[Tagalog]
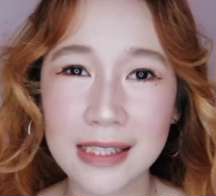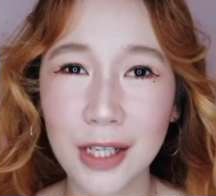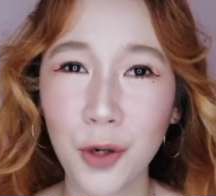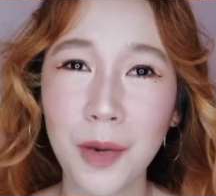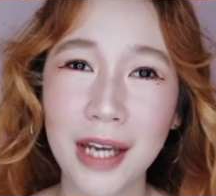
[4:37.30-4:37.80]
lahat
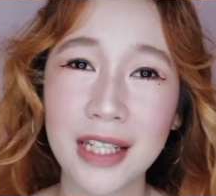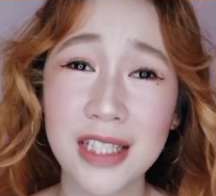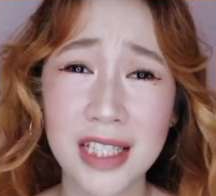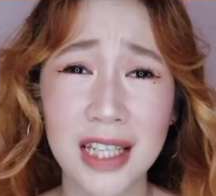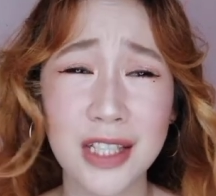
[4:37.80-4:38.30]
sila kumakain
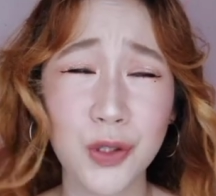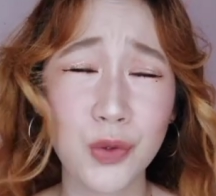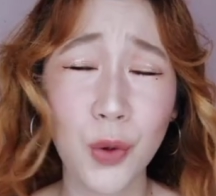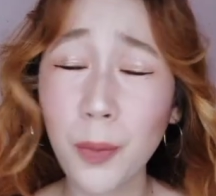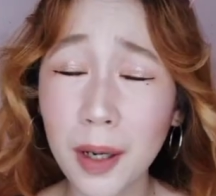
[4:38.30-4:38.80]
ng chicken.
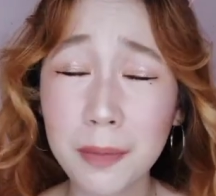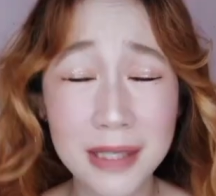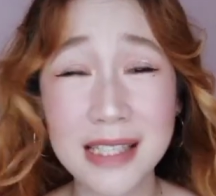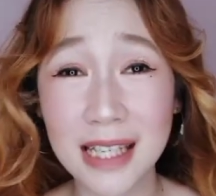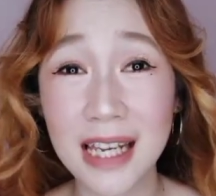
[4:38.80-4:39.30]
So, sobrang
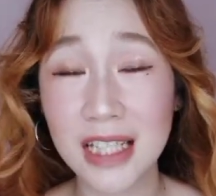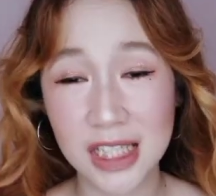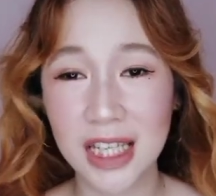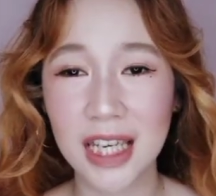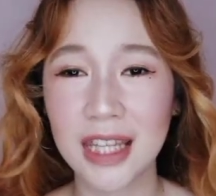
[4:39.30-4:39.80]
minsan lang
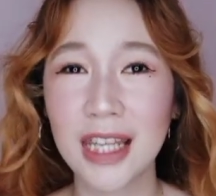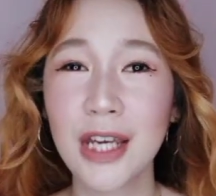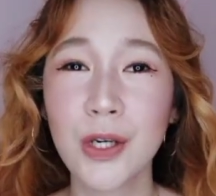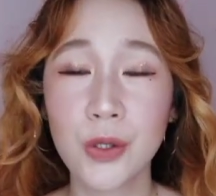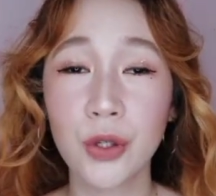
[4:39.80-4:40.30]
chicken.
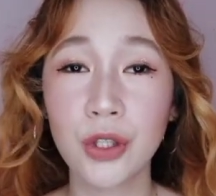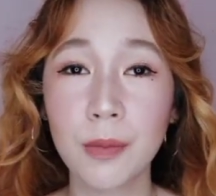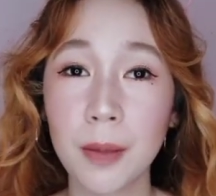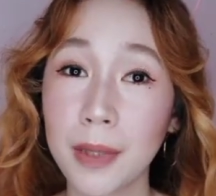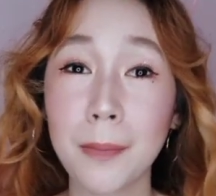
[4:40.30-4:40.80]
So, yun
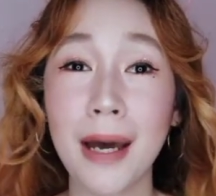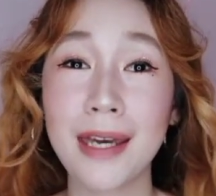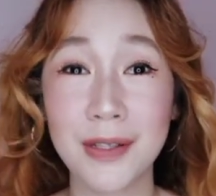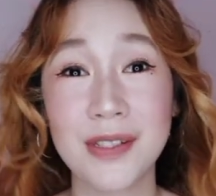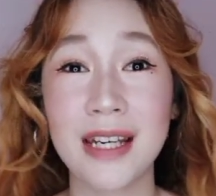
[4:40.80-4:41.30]
yung mga
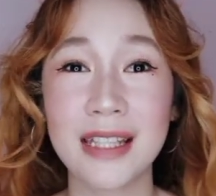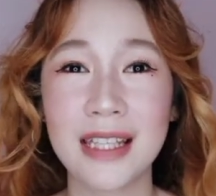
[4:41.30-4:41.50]
pinapakain sa